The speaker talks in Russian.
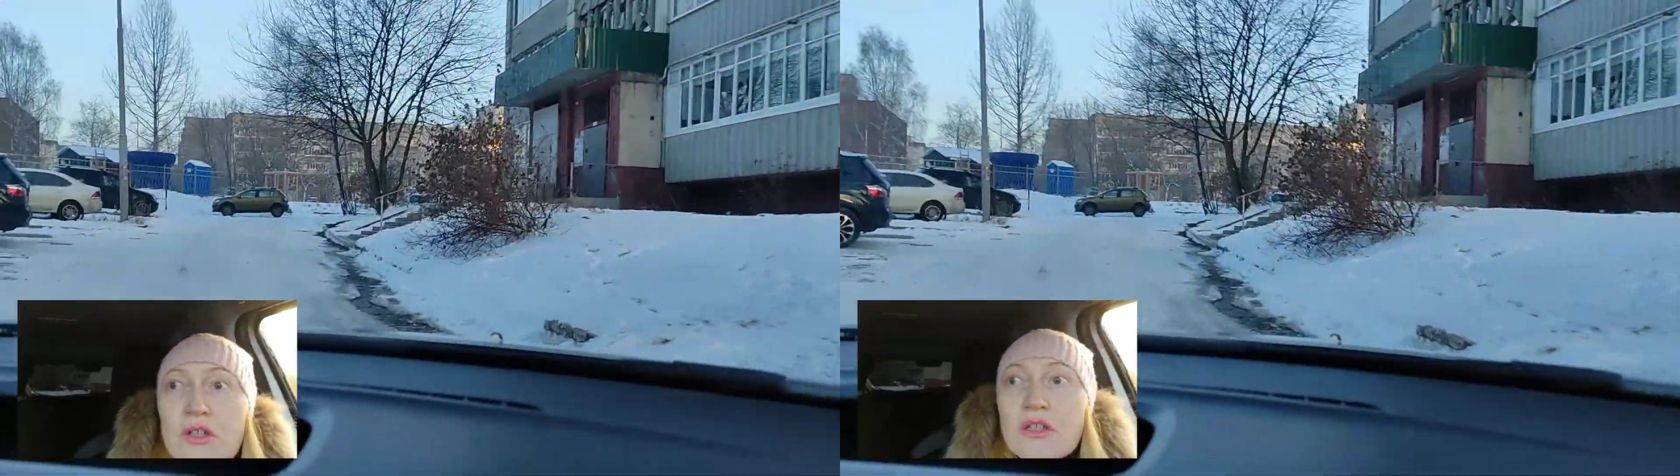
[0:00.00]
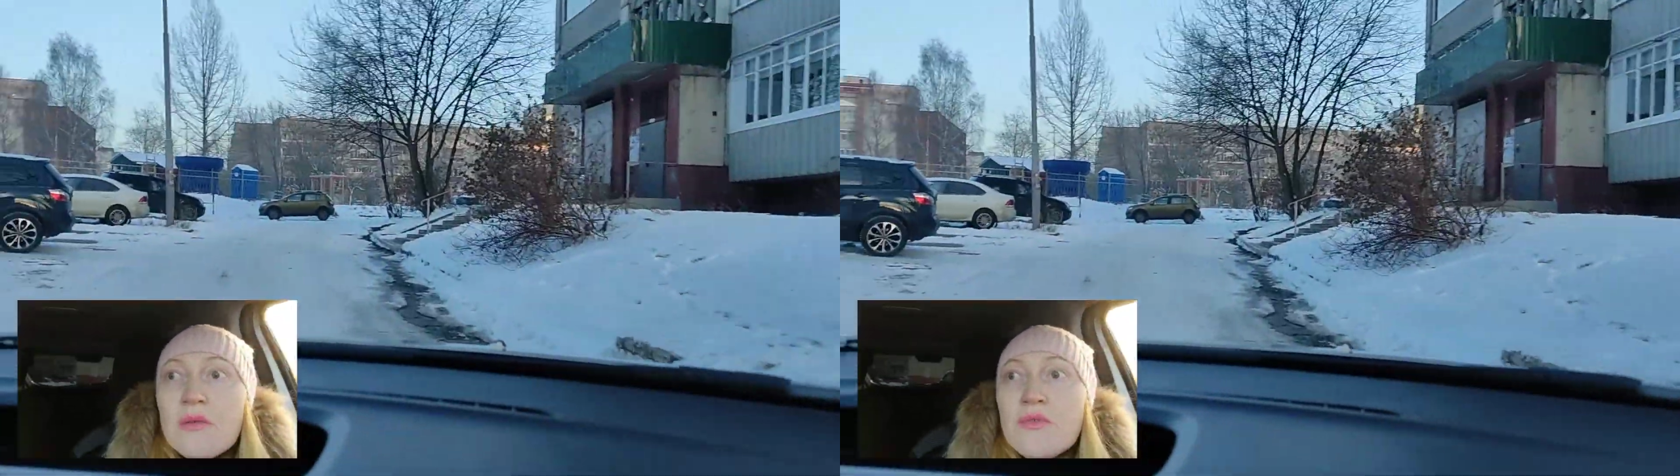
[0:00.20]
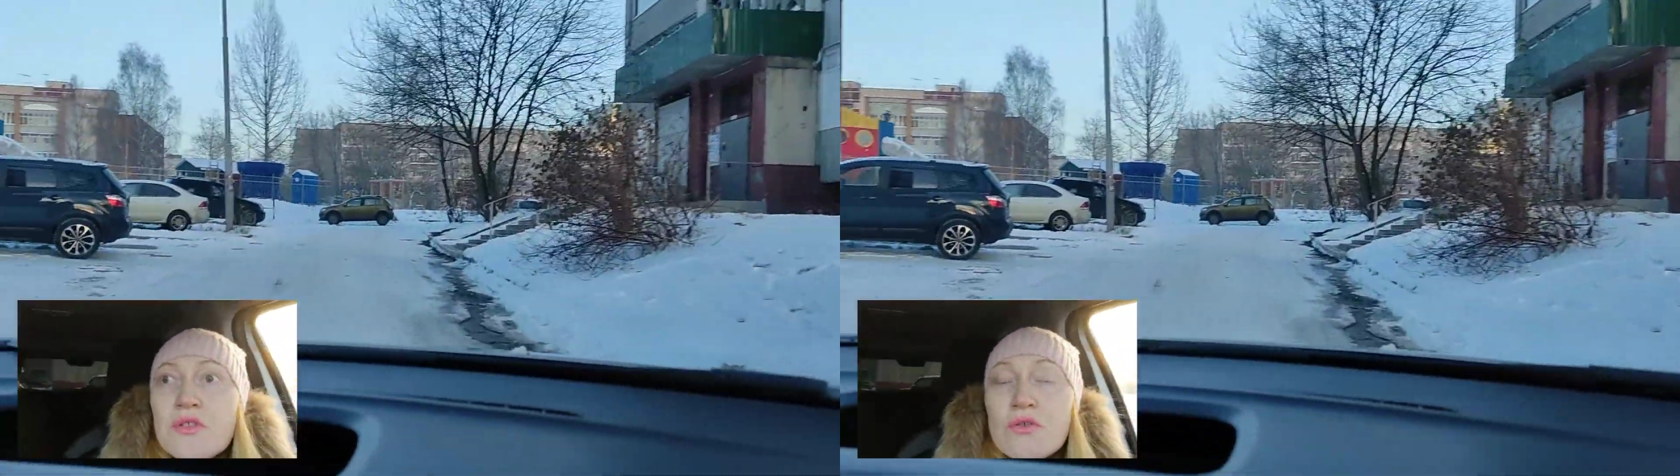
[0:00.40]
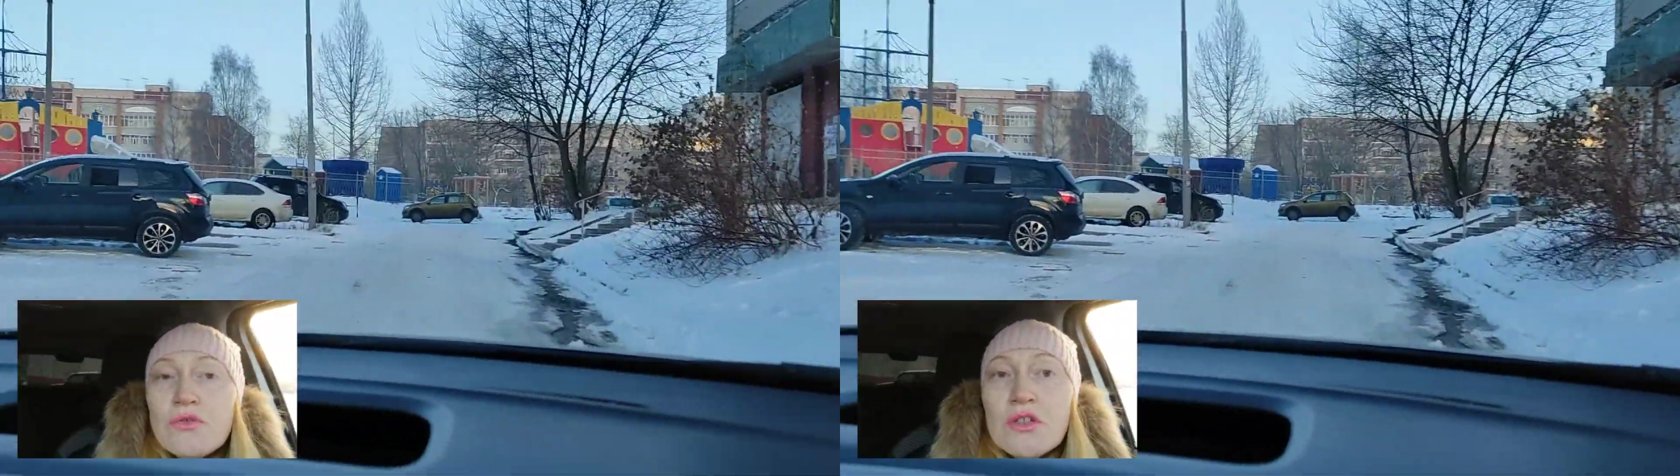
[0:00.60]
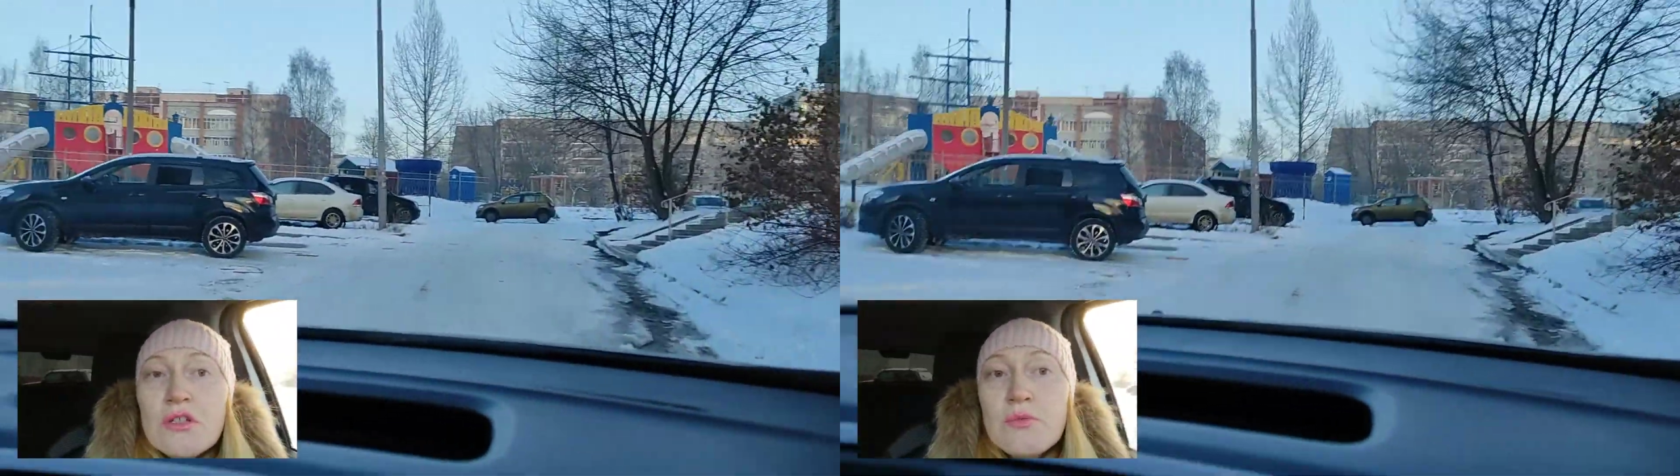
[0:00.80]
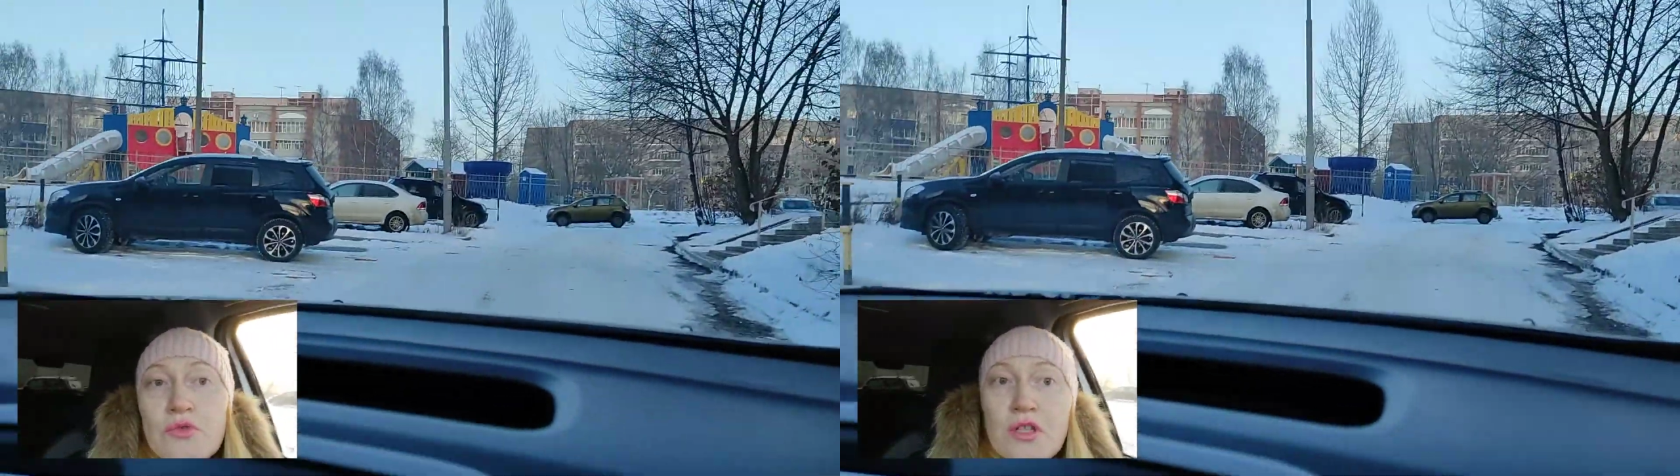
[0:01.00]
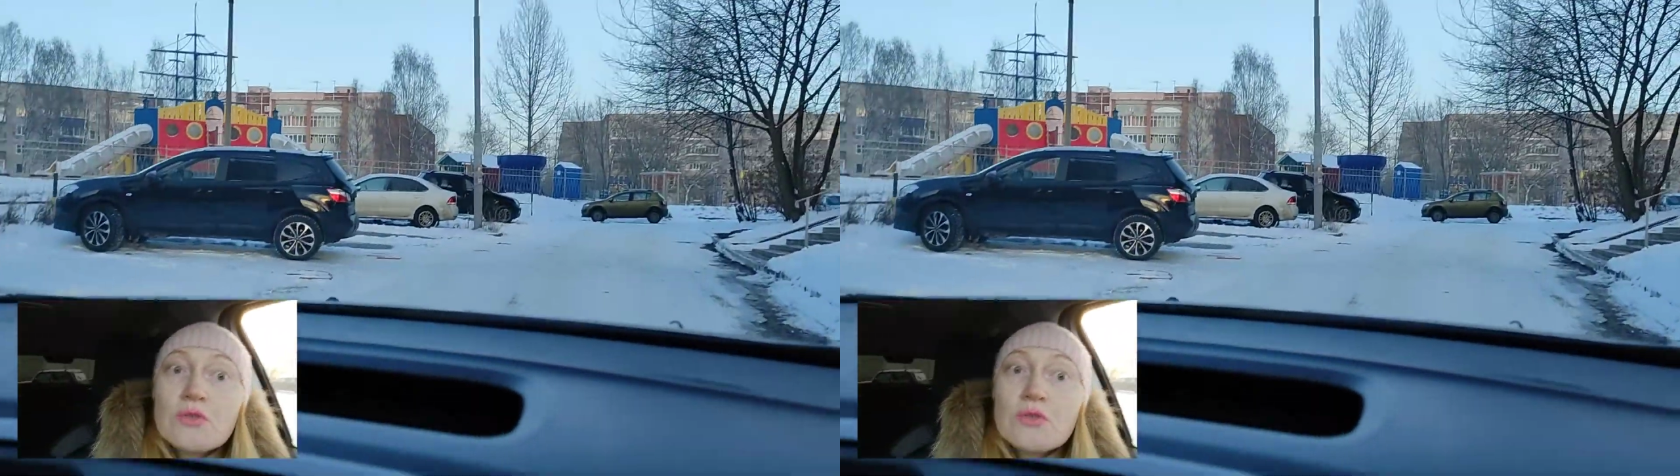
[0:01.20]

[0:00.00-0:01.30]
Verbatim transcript: хотя мы все равно едем тут сад.